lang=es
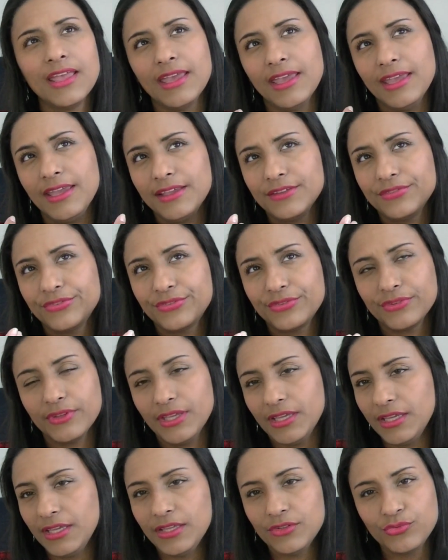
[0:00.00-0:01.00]
es
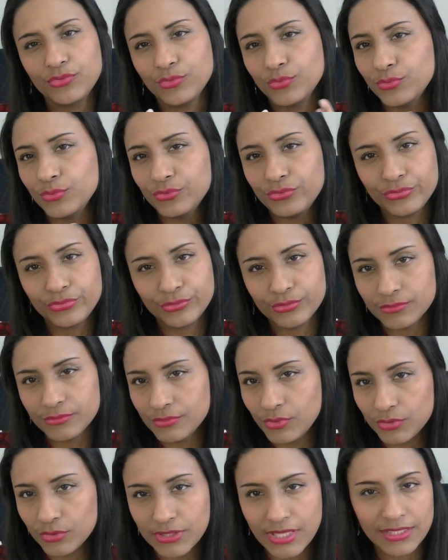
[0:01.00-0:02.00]
eh, su,
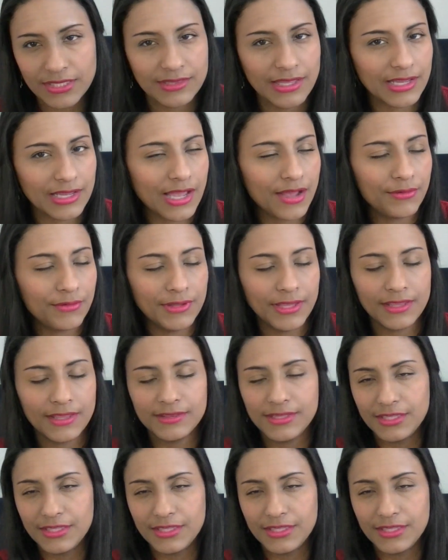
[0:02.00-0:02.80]
nota destacada,